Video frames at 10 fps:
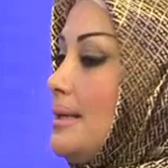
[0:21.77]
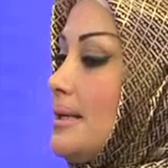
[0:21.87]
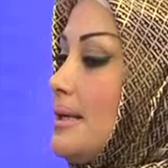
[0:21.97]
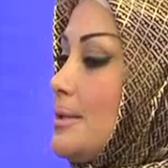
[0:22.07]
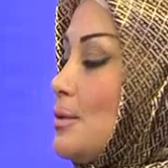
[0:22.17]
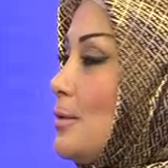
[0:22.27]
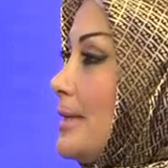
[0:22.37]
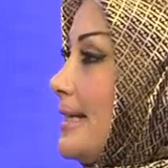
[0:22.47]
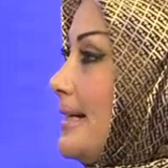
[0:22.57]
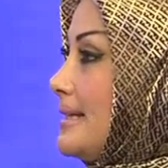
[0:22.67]
Daha
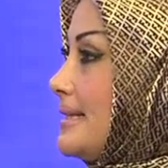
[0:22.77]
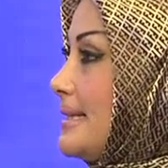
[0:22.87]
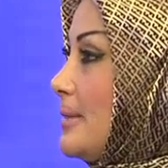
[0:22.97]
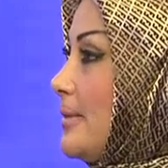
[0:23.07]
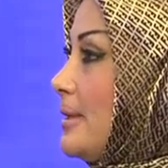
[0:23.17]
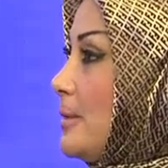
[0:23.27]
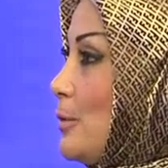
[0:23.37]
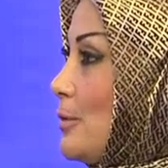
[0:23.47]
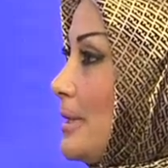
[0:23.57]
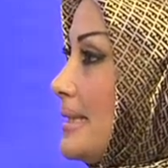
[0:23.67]
sonra kendisi beni
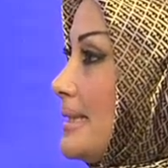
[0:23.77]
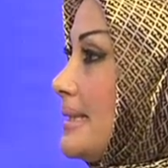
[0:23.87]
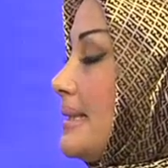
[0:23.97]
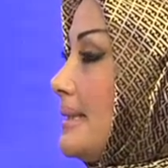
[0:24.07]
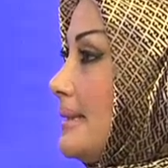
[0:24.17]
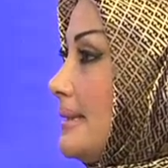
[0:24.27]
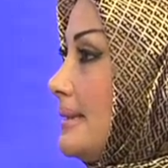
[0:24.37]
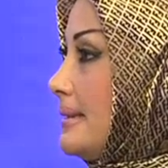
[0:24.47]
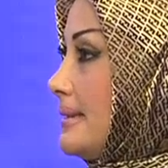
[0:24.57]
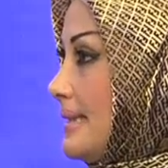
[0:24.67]
büyük kızının
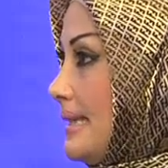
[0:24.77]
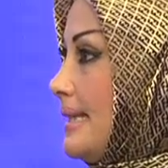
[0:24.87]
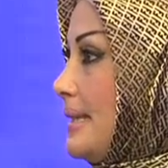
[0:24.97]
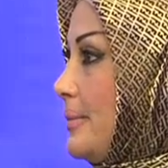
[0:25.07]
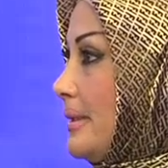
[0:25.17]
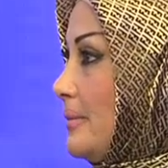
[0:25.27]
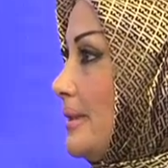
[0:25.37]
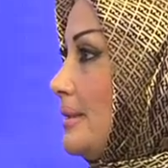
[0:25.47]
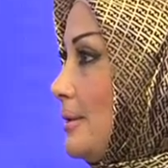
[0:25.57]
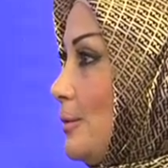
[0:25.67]
e, Zeynep
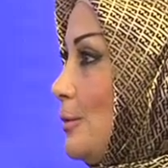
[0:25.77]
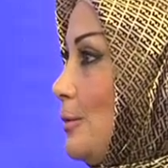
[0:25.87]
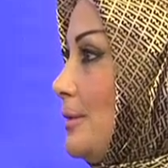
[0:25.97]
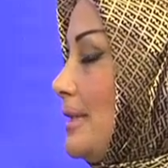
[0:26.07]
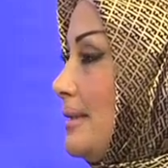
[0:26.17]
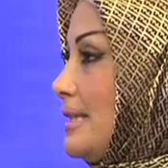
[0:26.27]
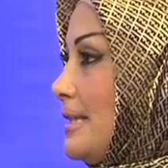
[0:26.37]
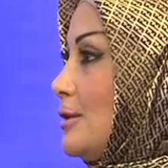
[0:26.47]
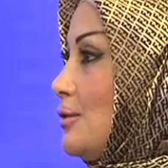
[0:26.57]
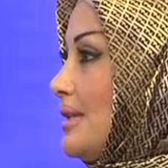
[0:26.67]
Hanım'ın düğününe,
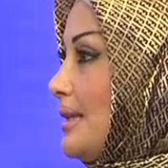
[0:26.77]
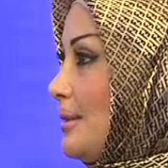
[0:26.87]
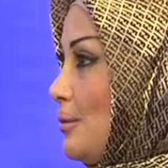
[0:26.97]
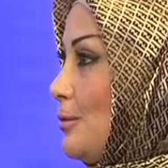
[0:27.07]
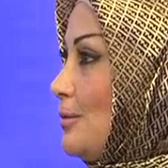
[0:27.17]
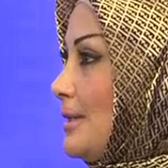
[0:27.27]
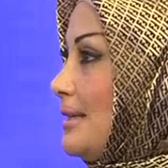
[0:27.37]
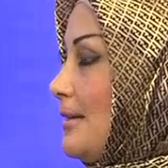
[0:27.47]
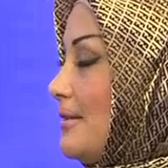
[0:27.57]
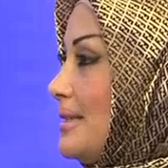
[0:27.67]
Sheraton'daki düğününe
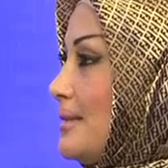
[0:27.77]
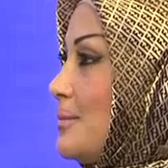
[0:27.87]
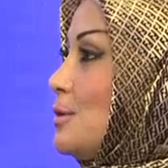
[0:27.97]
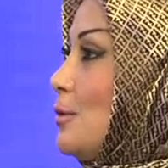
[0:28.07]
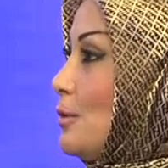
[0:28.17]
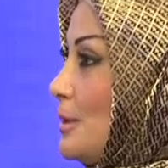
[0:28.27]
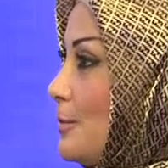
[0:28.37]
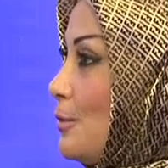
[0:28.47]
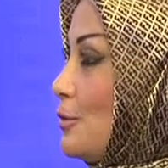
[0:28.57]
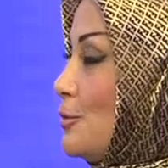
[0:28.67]
davet etmişti. Orada
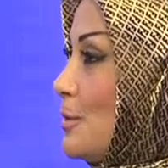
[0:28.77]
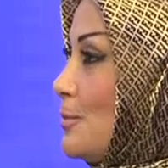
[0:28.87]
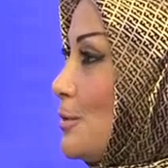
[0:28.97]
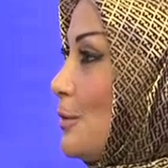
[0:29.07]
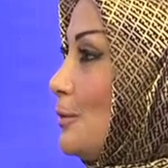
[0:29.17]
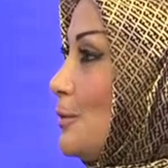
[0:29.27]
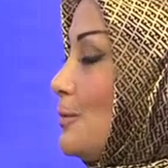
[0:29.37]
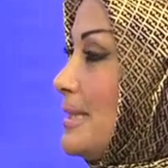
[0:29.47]
bir görüşmemiz oldu.